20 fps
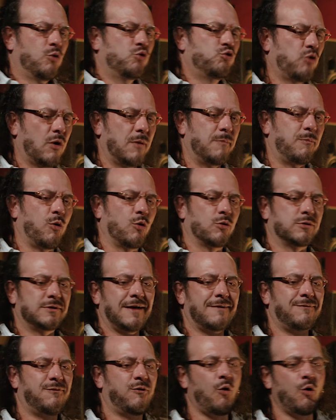Puso el
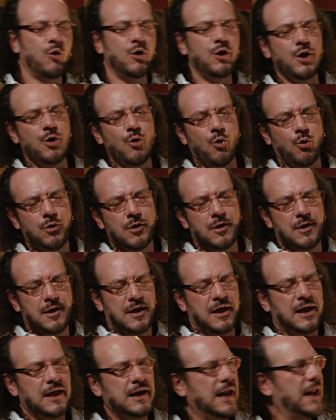portafolio
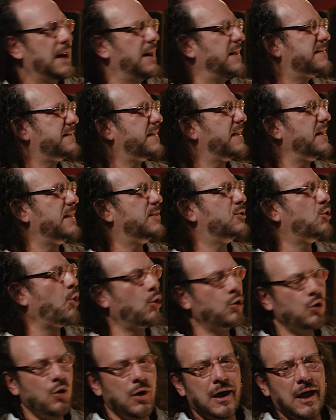en el
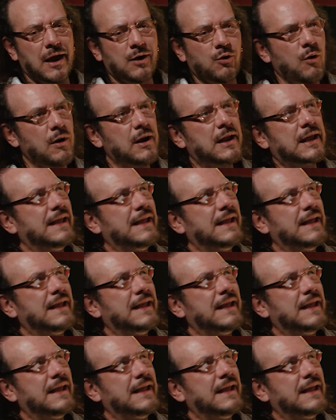escritorio agarró el